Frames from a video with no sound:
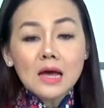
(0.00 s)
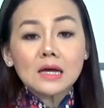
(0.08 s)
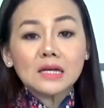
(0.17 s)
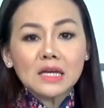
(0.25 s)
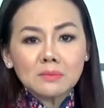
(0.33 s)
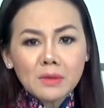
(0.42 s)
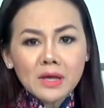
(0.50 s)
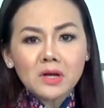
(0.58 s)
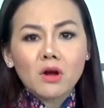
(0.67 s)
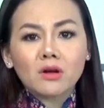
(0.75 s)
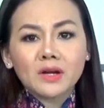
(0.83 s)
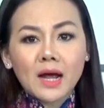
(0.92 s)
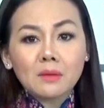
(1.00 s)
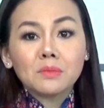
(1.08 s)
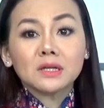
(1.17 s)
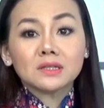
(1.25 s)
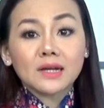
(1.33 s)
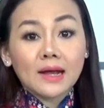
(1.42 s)
Khi biết con gái
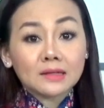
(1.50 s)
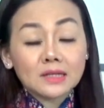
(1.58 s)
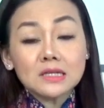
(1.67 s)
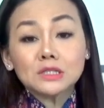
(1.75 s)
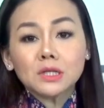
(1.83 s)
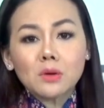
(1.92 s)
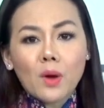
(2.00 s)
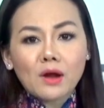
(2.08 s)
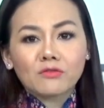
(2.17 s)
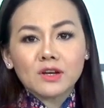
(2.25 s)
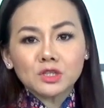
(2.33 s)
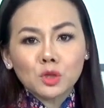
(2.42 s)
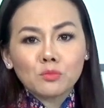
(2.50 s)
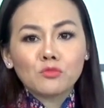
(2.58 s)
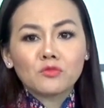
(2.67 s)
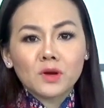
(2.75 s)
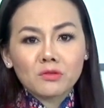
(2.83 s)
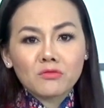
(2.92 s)
mình cạn tiền sinh hoạt phải sống
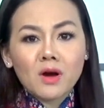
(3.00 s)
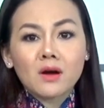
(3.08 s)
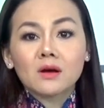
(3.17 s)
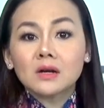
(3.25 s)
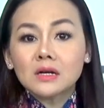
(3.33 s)
vật vờ,